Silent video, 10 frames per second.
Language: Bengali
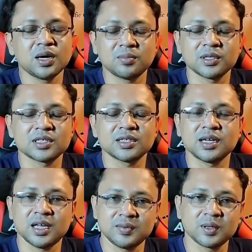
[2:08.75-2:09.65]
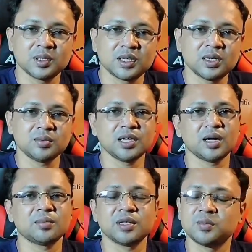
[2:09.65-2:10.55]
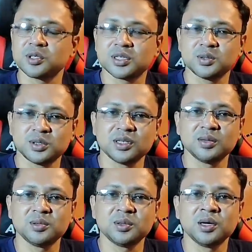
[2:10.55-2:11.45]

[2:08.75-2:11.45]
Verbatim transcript: আপনাদের সাথে লাইভে কথা হবে আপনাদের প্রশ্নের উত্তর দেব